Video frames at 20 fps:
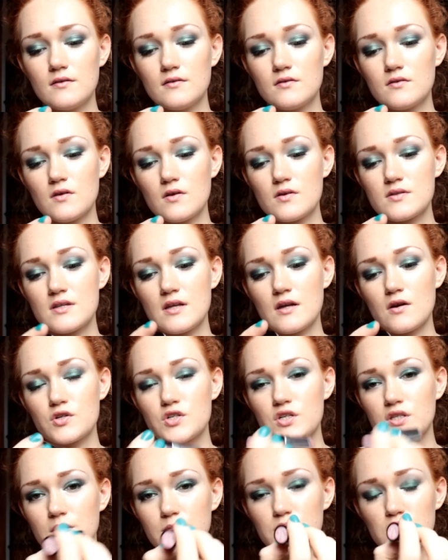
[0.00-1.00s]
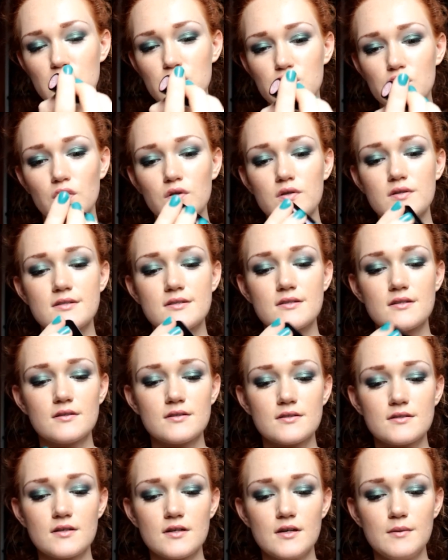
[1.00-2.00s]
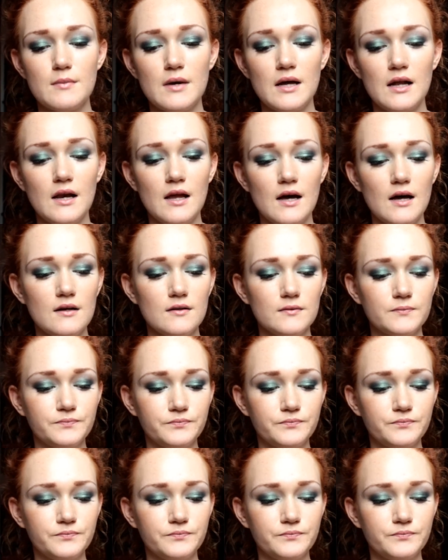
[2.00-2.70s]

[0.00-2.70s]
to jest 0,70 z Rimmela.